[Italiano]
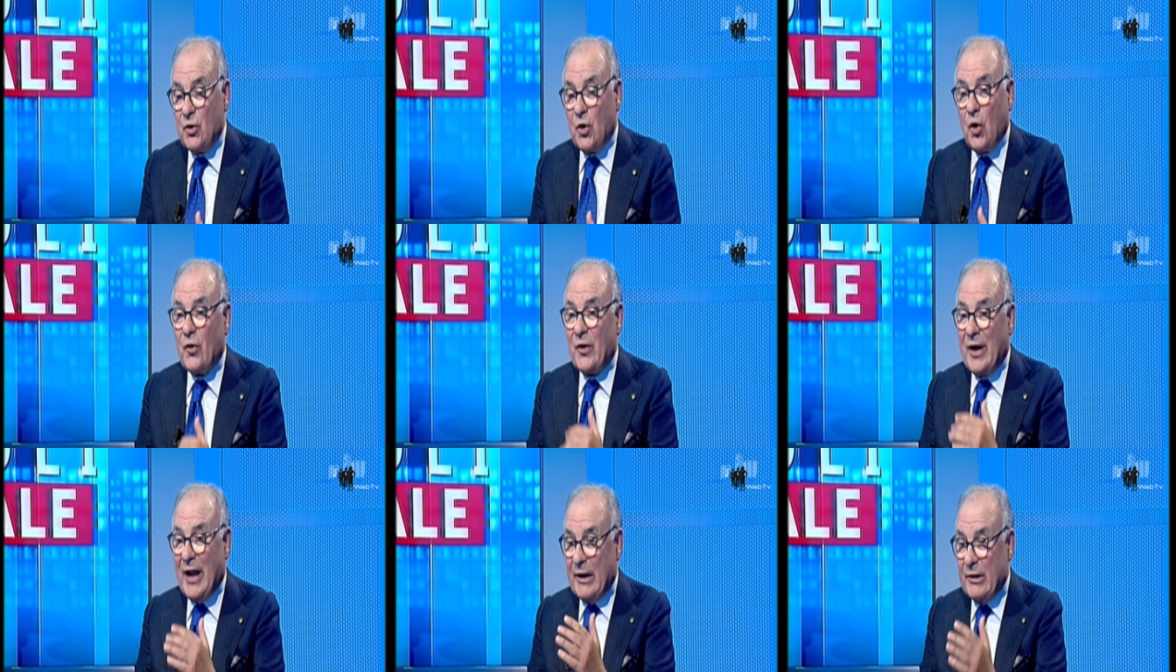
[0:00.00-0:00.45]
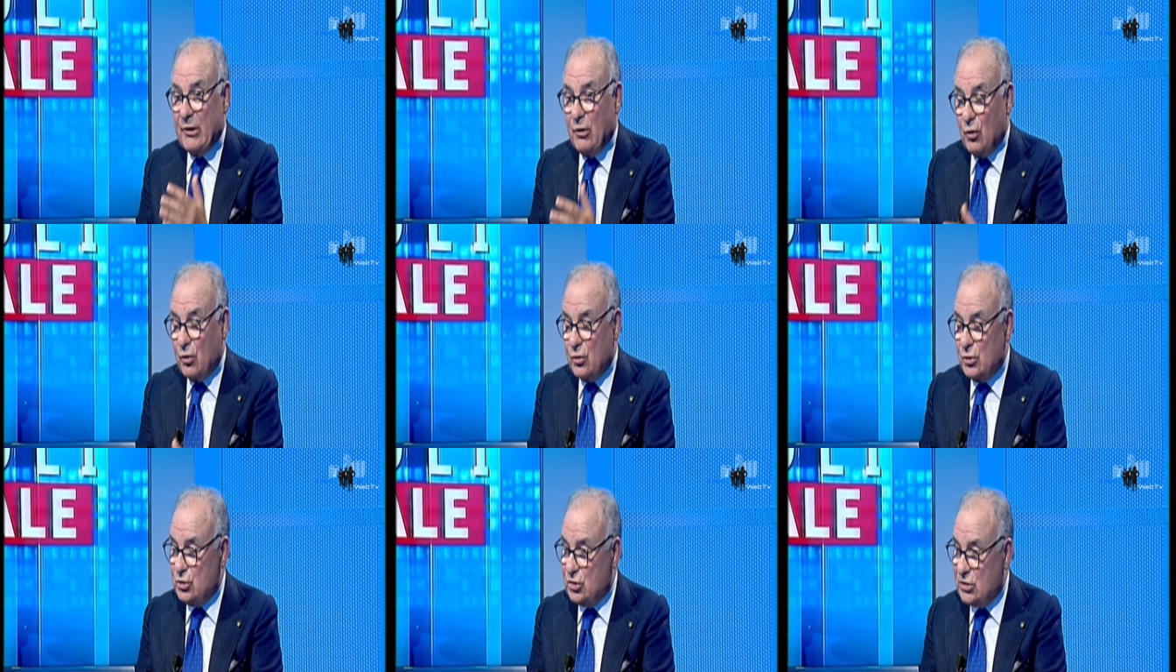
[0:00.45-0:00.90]
non
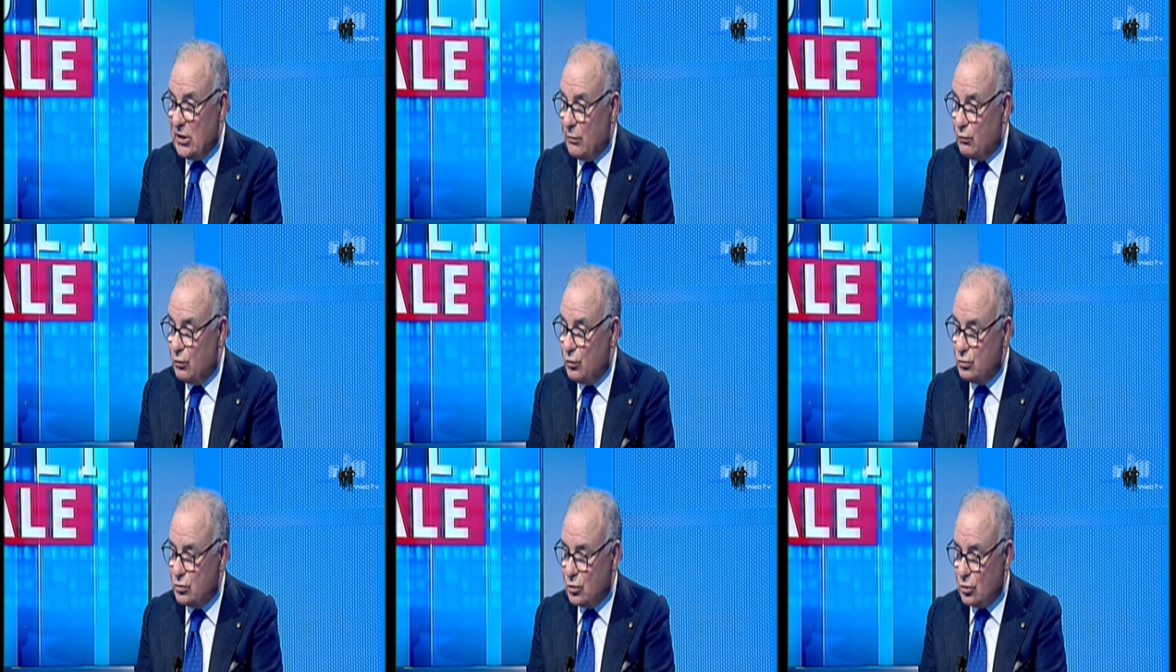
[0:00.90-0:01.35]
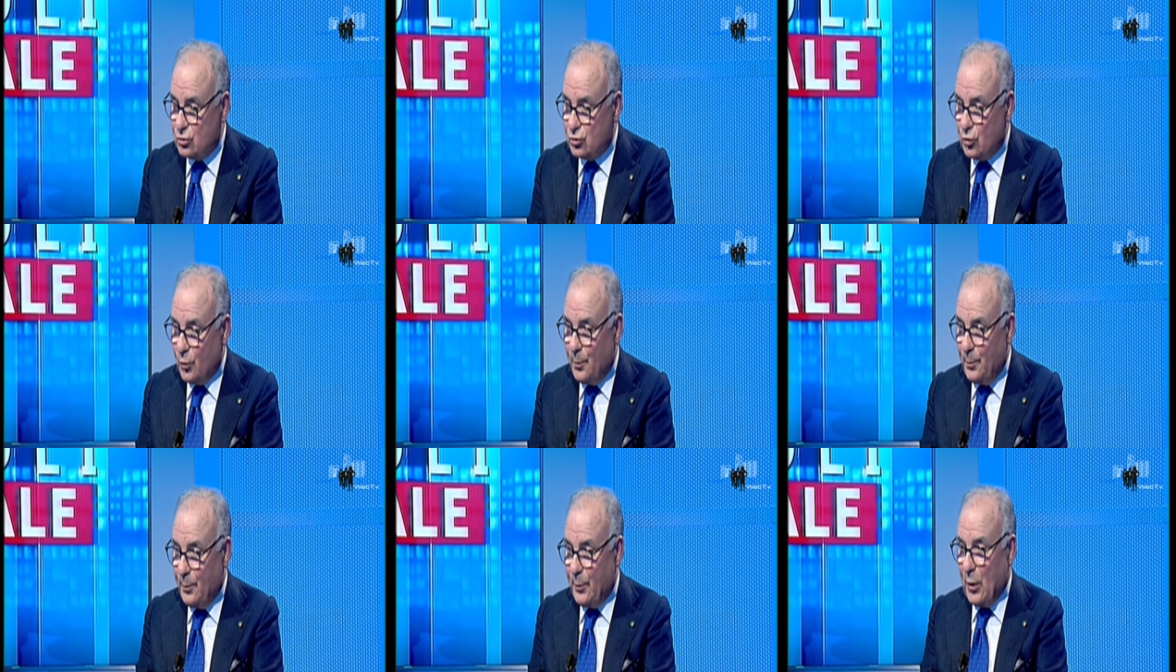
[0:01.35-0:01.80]
hanno ricevuto
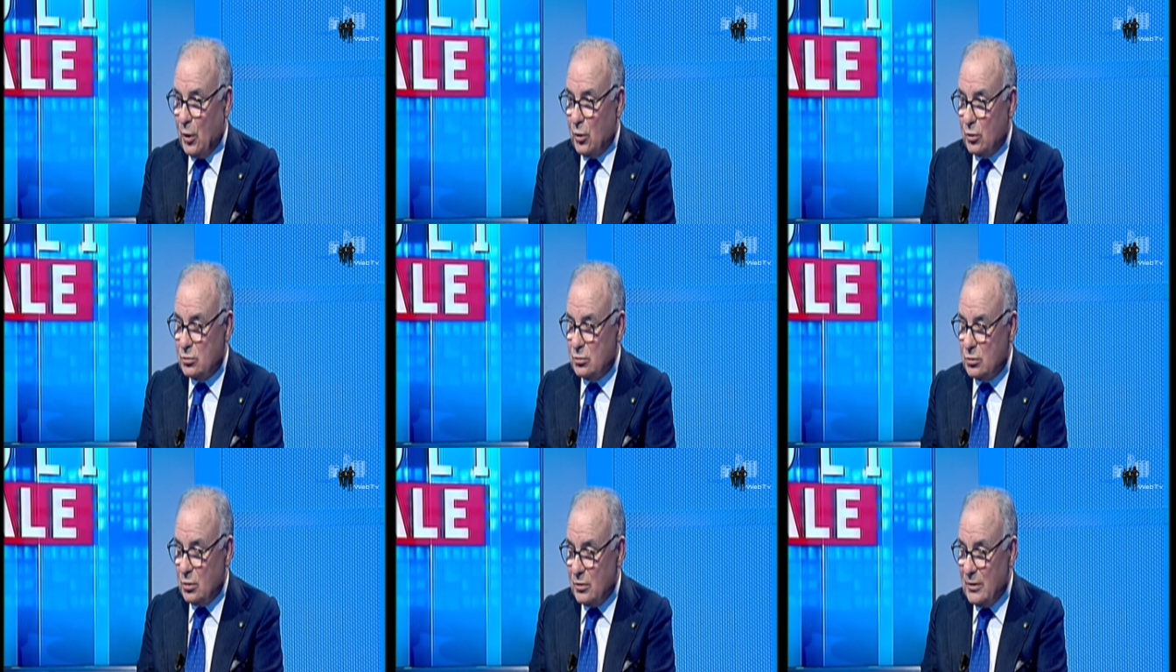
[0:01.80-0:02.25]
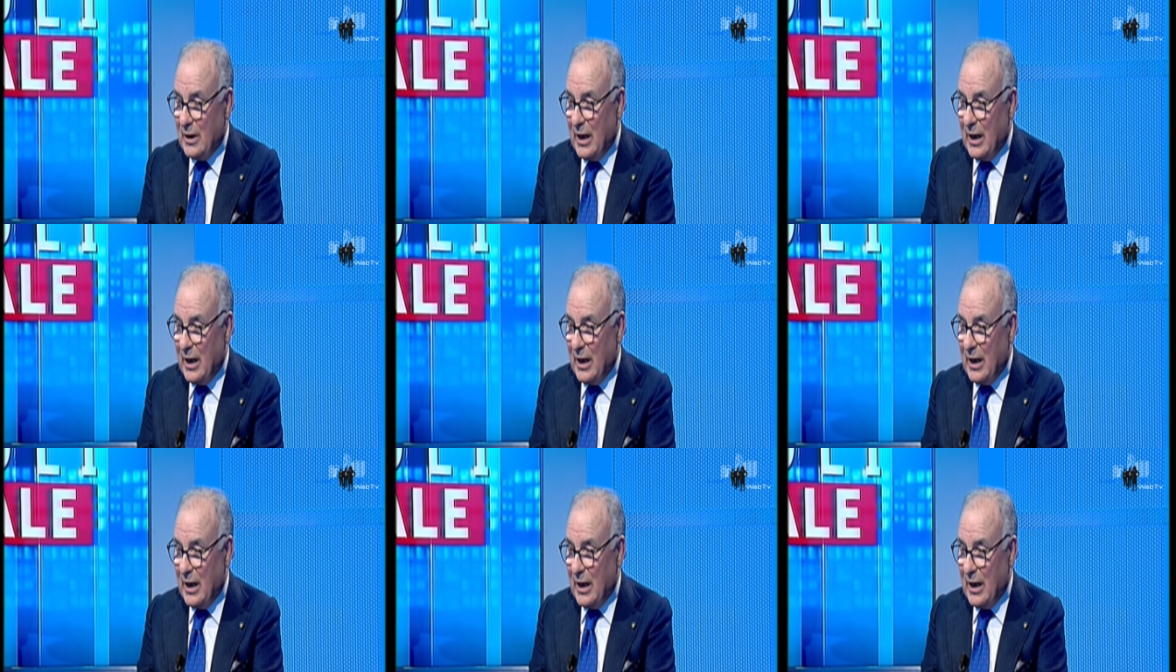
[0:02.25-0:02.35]
supporto